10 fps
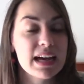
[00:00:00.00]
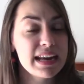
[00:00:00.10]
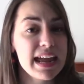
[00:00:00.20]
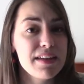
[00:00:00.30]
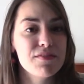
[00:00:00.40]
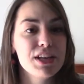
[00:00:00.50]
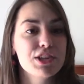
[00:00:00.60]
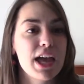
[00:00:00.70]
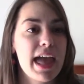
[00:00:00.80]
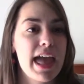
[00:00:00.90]
Ray
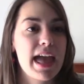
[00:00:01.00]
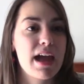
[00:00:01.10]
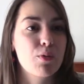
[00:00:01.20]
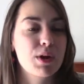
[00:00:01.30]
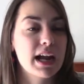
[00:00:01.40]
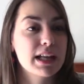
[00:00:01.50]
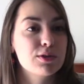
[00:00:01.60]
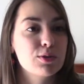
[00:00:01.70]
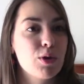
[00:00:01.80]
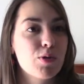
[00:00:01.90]
invece è un
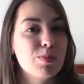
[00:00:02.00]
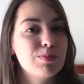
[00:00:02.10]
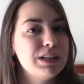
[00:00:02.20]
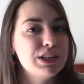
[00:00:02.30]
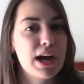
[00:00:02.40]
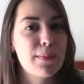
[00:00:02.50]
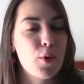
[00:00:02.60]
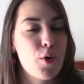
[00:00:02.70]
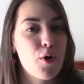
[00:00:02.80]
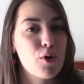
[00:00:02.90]
ragazzo,
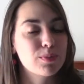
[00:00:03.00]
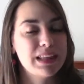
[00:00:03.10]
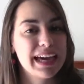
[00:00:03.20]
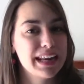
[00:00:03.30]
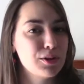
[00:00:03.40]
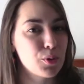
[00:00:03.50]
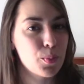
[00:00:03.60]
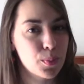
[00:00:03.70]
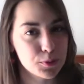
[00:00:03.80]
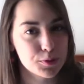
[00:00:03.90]
diciamo, di carattere
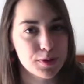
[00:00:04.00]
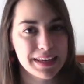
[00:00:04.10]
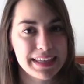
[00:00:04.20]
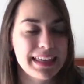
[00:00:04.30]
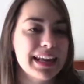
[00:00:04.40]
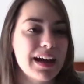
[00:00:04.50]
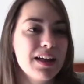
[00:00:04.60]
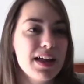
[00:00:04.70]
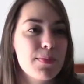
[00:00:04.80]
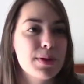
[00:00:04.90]
opposto a Kira,
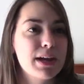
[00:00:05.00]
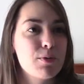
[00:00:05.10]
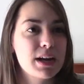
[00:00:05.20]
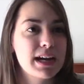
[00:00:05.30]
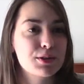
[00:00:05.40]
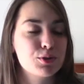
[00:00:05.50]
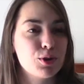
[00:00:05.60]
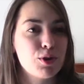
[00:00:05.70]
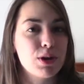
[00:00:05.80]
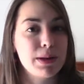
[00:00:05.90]
perché è un
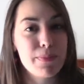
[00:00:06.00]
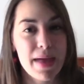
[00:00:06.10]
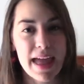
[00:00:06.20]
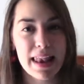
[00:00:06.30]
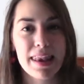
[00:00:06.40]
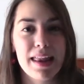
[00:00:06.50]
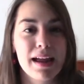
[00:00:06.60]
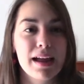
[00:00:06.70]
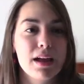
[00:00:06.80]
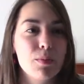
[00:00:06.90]
ragazzo
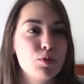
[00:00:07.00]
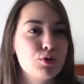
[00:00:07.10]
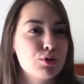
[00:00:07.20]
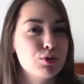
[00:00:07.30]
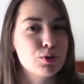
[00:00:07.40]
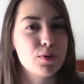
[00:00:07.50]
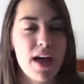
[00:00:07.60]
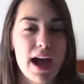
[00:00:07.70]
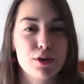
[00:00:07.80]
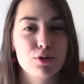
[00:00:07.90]
ribelle, molto
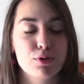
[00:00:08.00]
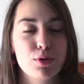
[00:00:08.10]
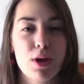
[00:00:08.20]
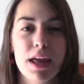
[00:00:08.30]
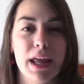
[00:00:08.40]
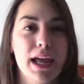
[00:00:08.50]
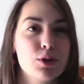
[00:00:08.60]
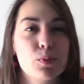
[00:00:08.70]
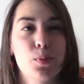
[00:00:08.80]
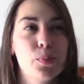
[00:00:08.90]
estroverso, è il
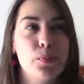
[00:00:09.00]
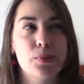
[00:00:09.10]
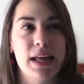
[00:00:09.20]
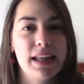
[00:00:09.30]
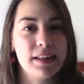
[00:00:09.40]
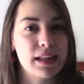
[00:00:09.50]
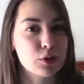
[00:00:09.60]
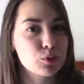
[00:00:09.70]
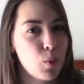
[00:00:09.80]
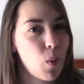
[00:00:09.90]
ragazzo più popolare della
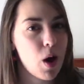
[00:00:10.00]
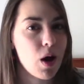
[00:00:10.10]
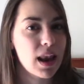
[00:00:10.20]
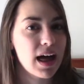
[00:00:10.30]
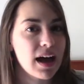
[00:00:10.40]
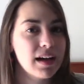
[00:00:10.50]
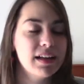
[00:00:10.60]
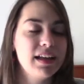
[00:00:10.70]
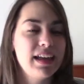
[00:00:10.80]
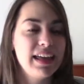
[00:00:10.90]
scuola
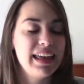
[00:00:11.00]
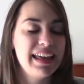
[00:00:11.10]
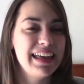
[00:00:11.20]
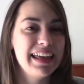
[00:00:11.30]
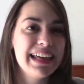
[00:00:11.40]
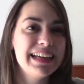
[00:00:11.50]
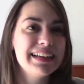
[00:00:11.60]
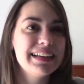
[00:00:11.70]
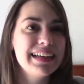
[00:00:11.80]
e